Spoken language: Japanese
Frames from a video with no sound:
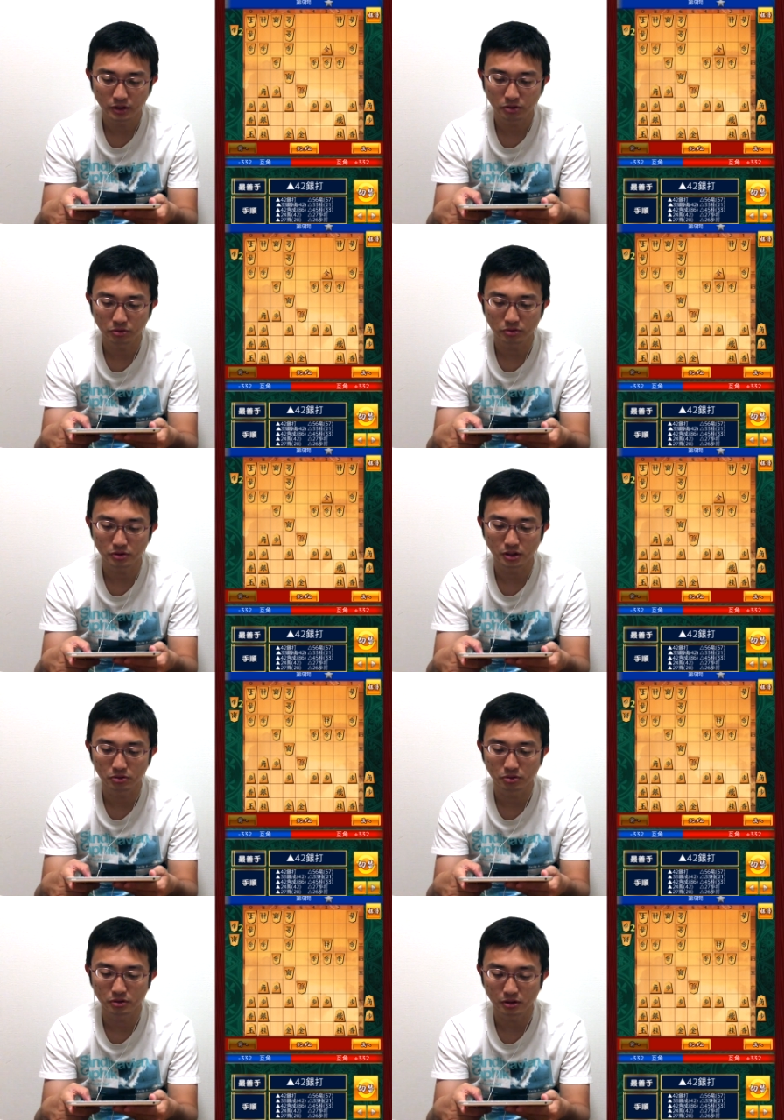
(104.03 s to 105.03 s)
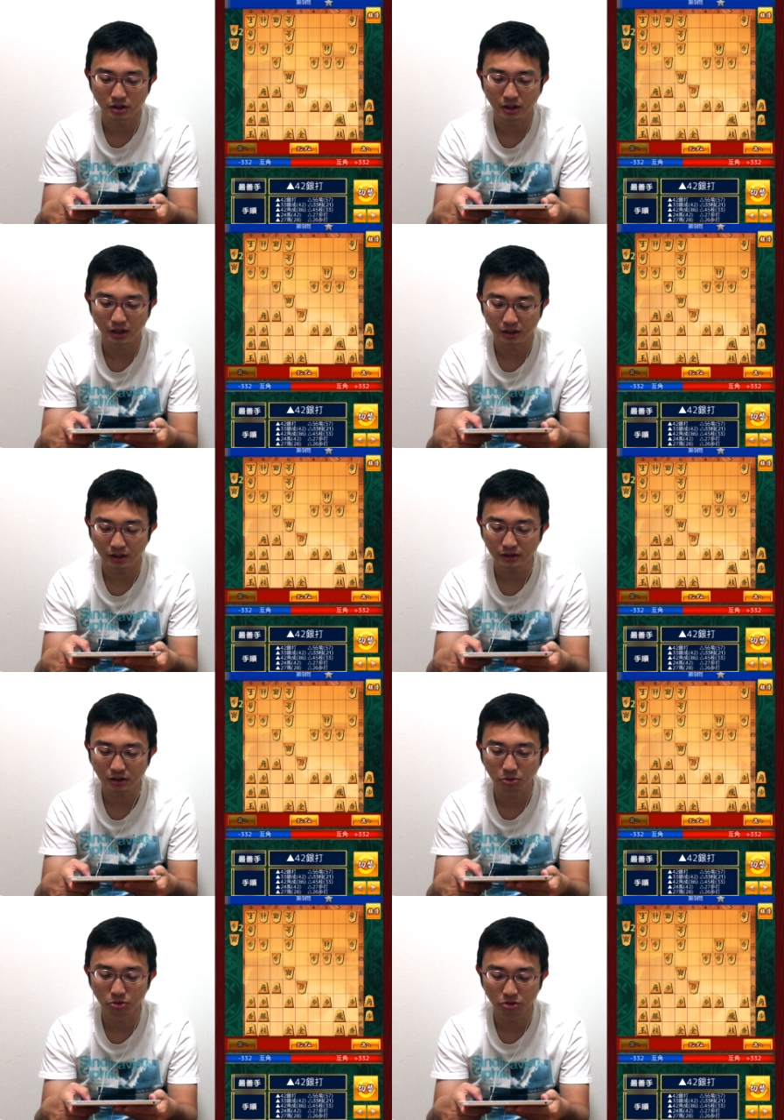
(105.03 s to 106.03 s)
で、取って取って、なん
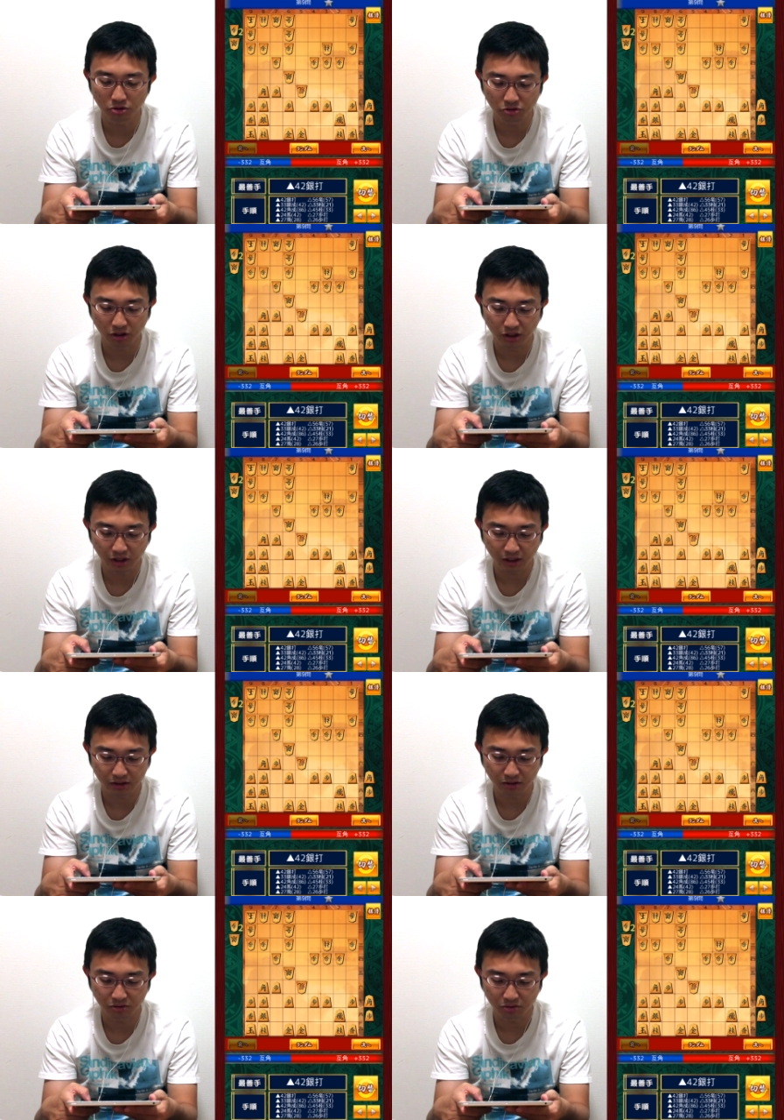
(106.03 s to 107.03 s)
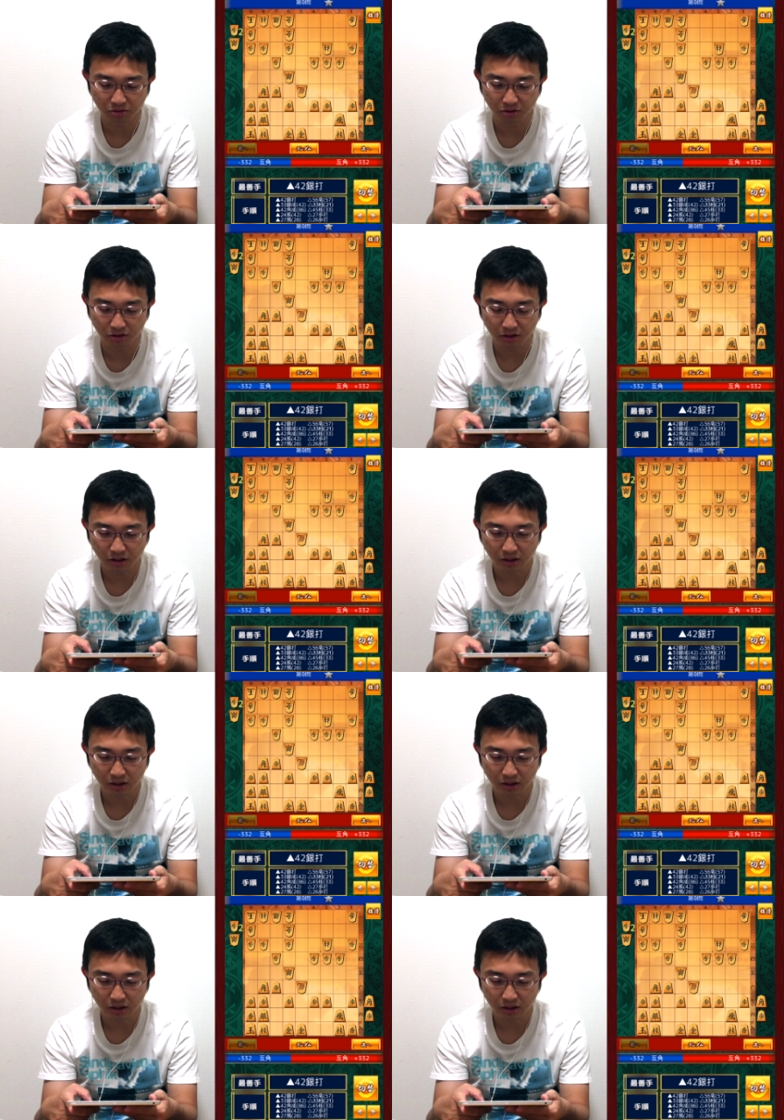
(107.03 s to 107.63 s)
で5六竜って引いたかっていうと、